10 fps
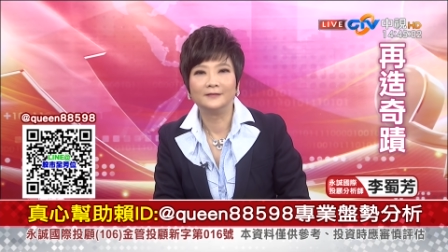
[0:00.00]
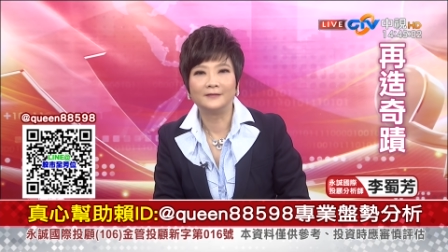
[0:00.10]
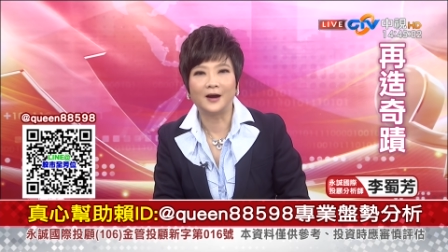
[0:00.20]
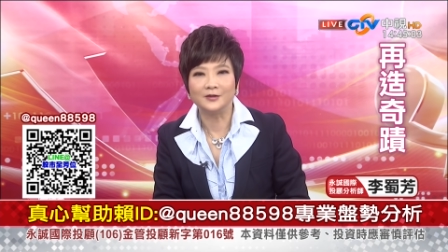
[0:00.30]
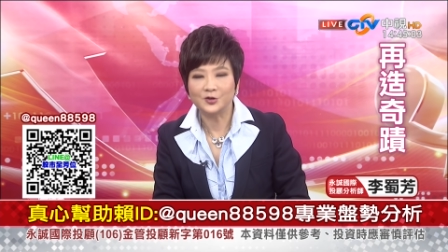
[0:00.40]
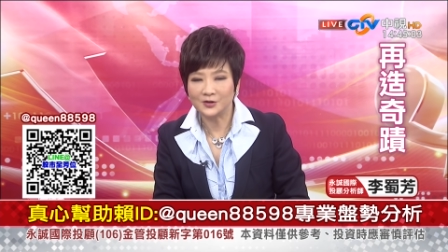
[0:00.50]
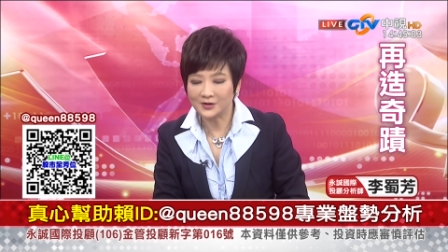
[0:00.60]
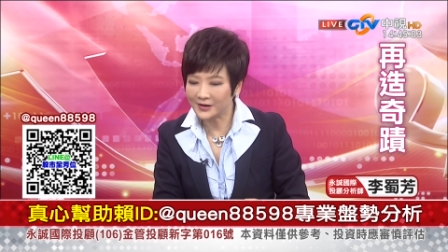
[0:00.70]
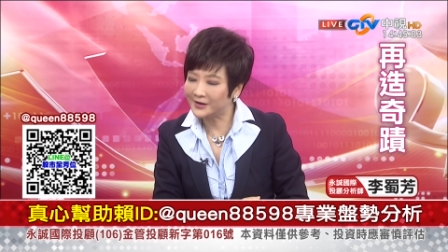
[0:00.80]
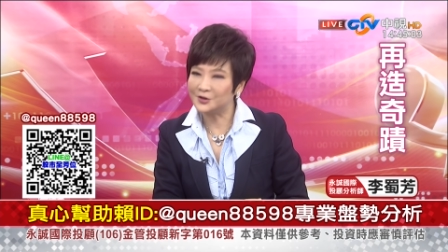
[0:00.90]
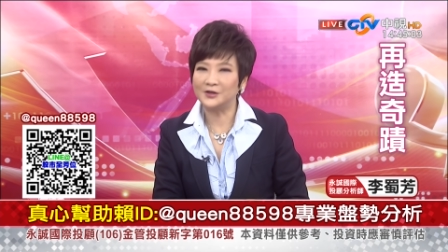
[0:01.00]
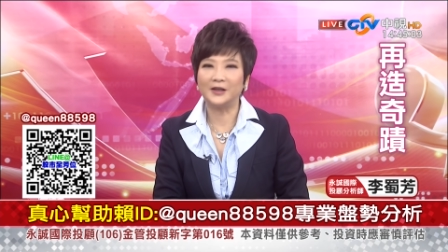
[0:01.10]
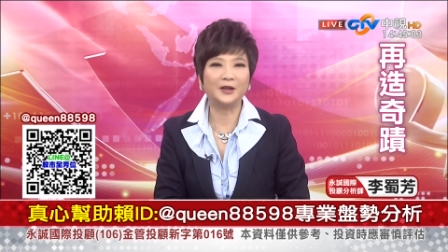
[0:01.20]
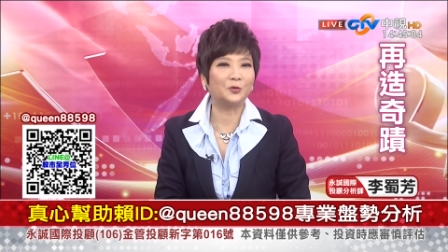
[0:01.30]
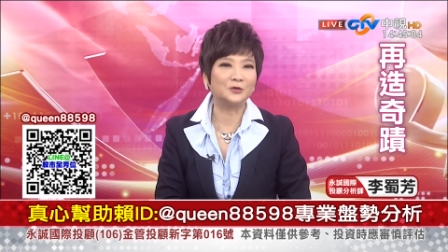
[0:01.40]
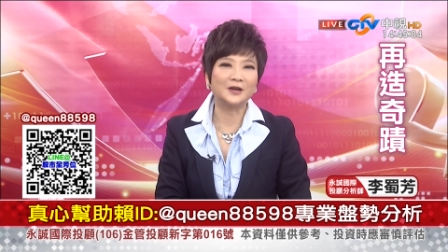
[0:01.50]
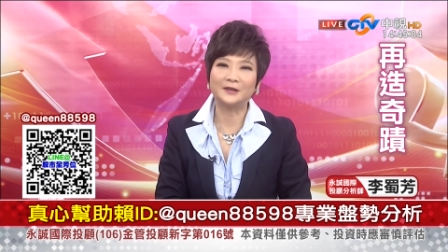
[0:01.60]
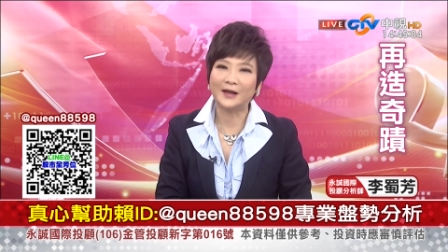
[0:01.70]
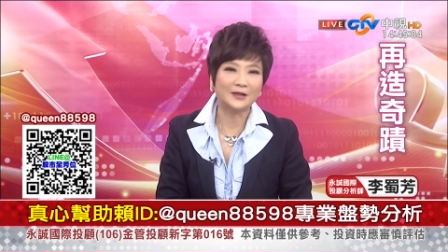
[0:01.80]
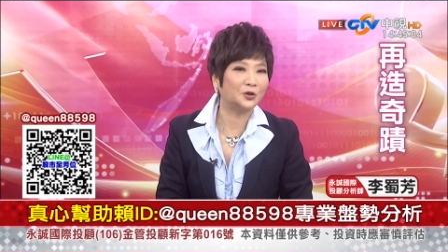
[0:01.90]
好，这个时间点我知道
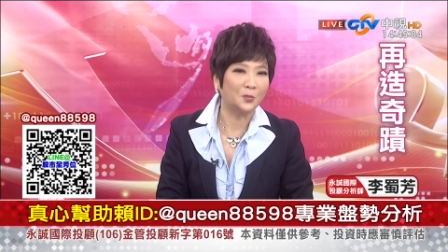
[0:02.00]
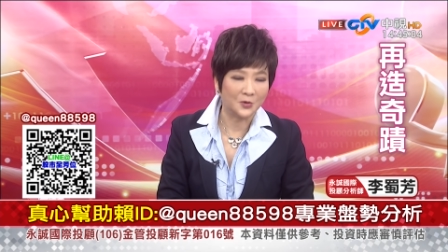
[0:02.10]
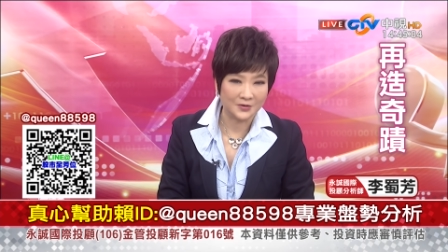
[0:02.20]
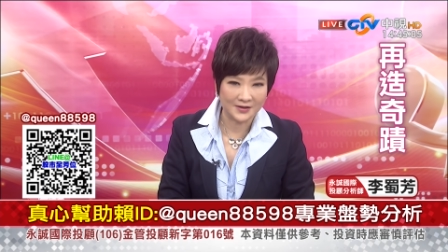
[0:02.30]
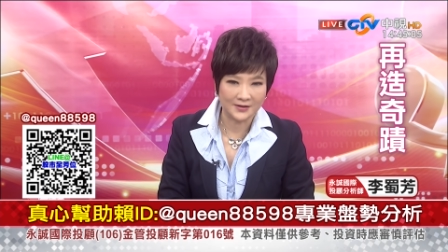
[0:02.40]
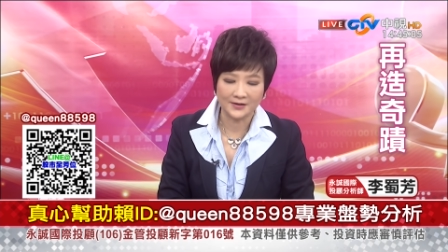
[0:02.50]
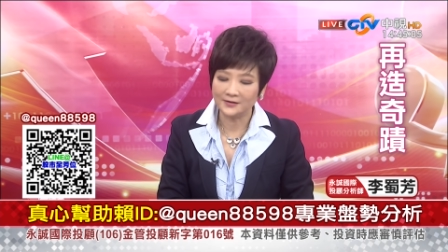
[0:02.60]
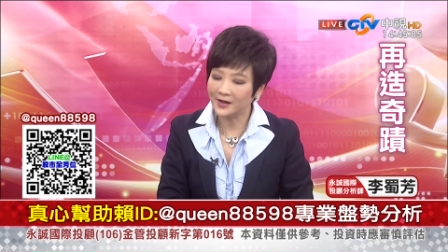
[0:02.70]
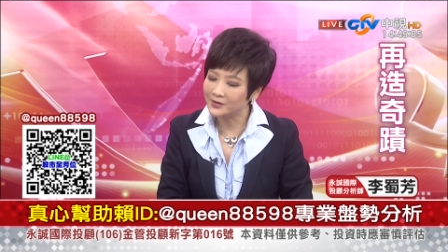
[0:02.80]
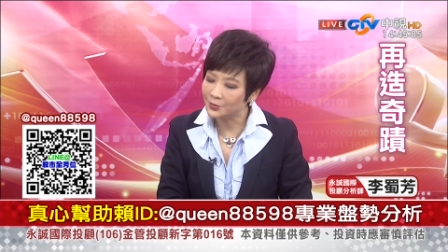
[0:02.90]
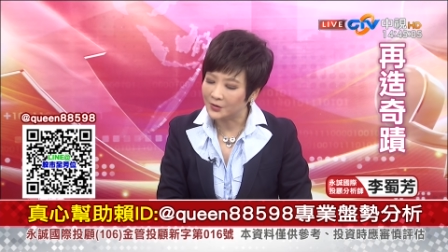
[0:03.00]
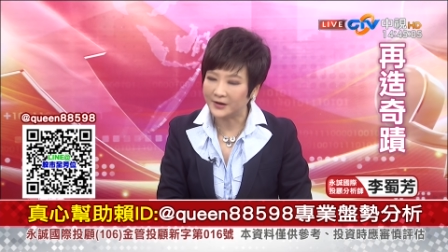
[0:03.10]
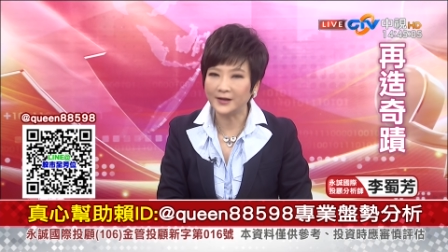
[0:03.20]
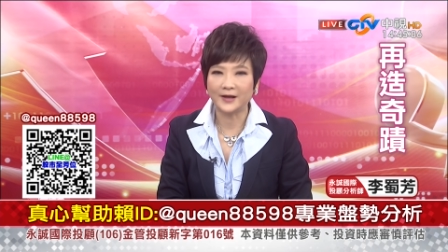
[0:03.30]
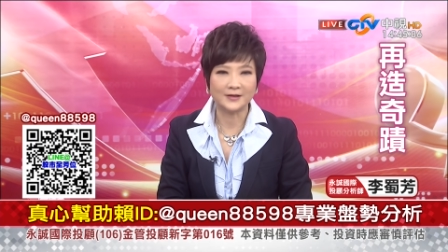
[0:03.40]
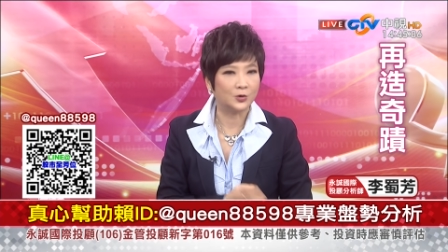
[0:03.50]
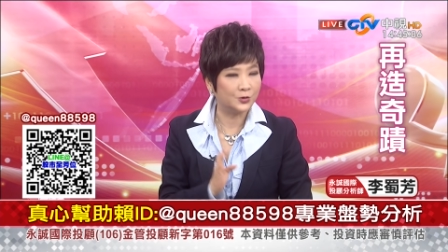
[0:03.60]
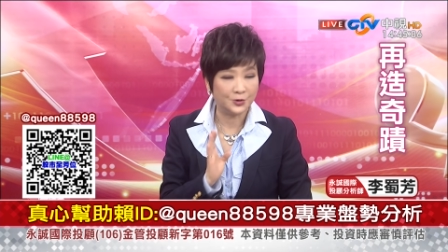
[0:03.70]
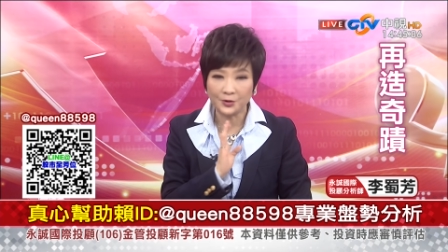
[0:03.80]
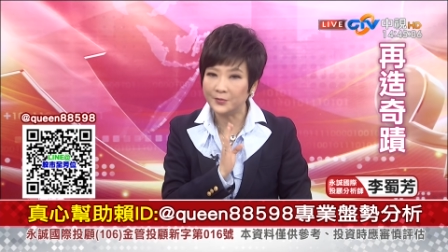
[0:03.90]
大家都没有信心，但是我跟大家讲，
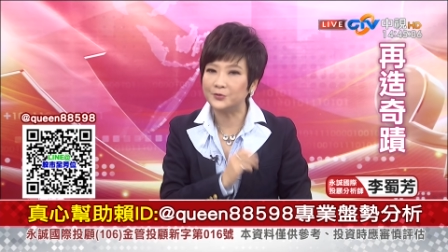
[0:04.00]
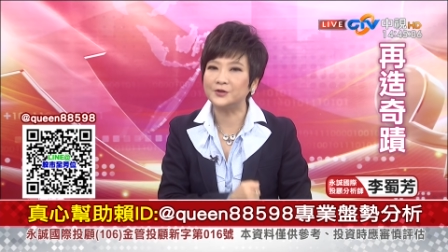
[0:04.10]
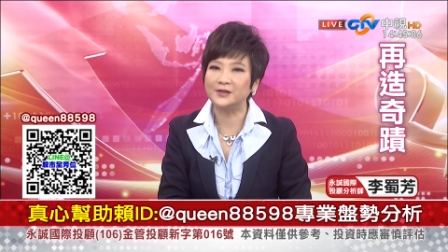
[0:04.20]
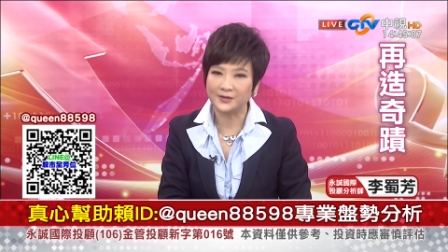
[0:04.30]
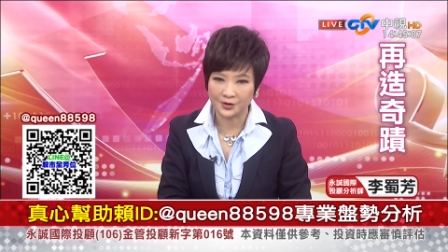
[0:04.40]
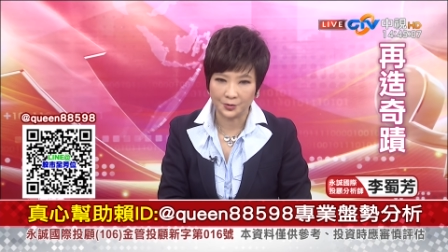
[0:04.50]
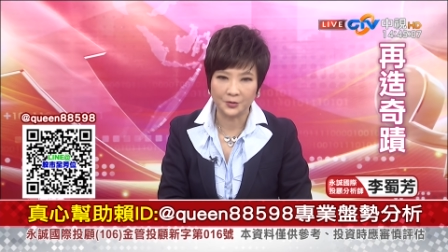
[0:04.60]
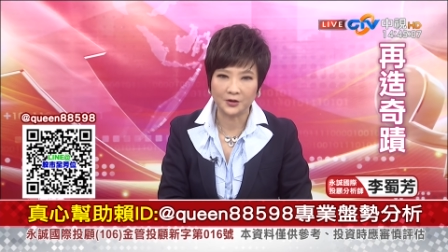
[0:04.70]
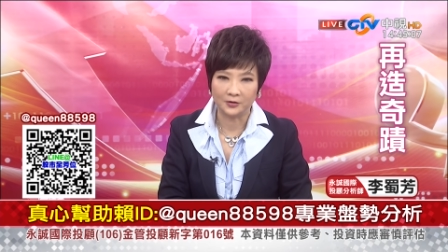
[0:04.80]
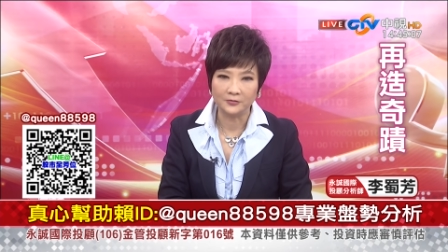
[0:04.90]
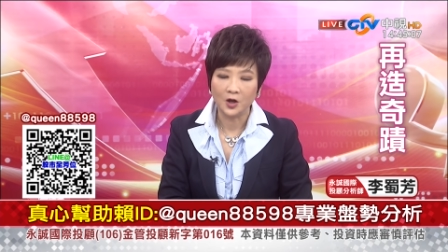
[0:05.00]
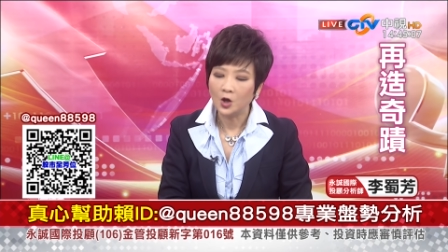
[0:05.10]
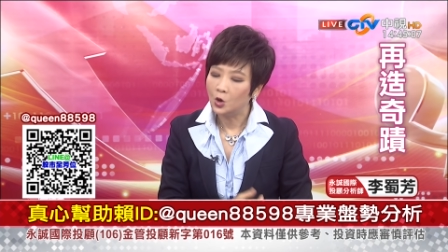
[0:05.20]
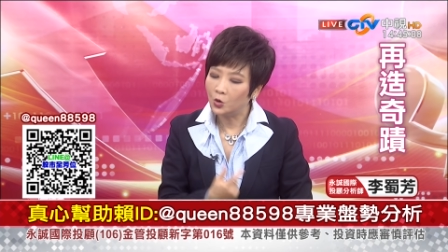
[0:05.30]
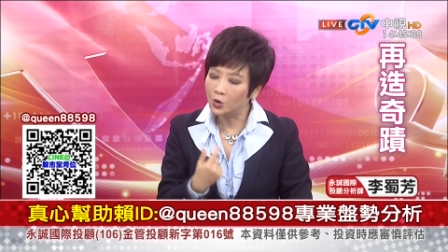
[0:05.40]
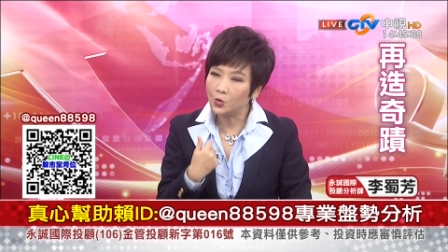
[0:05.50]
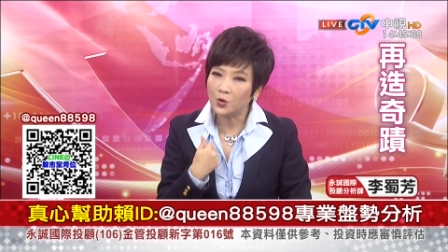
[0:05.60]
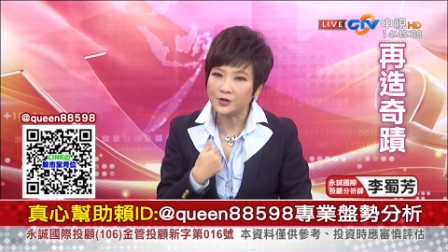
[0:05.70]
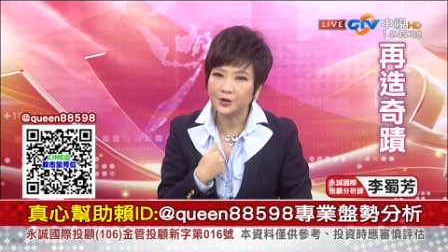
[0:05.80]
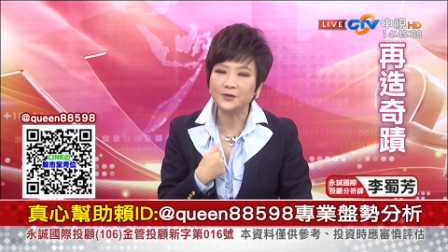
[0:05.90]
我绝对不是一个死多头。我如
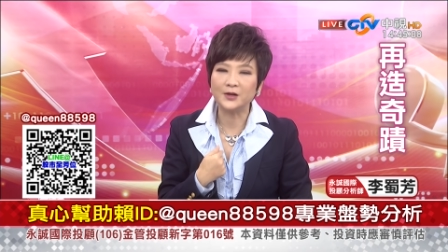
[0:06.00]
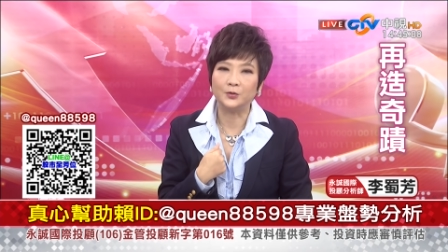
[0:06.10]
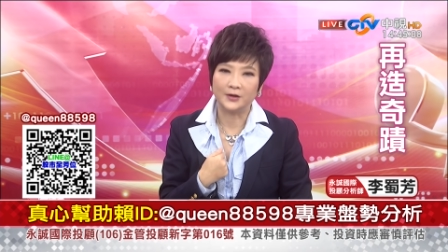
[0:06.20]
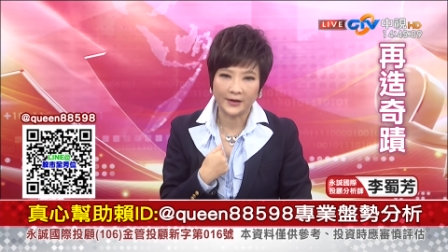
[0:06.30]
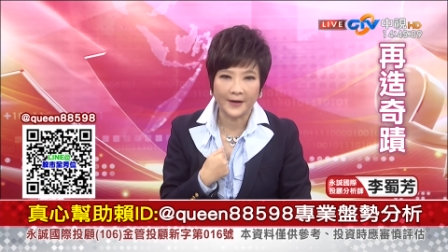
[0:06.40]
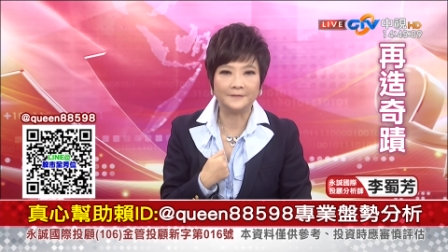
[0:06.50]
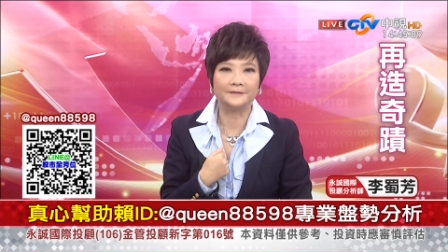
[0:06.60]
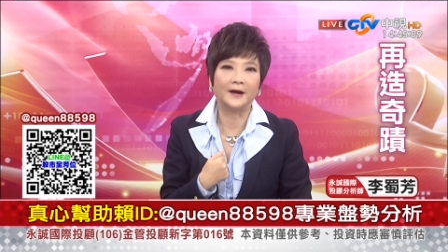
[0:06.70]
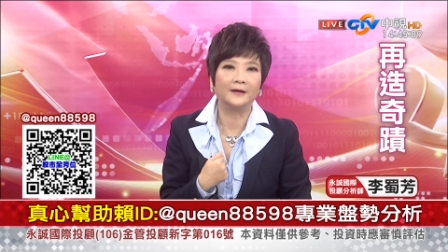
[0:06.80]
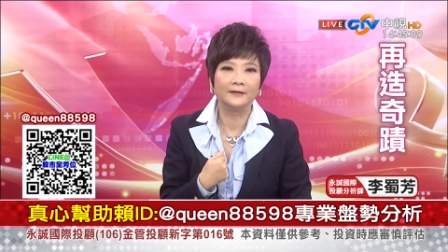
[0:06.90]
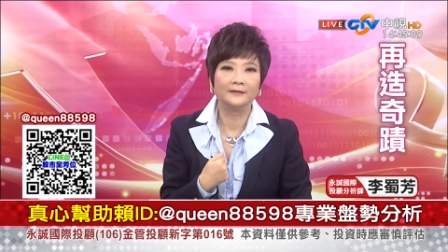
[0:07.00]
果修正我的看法。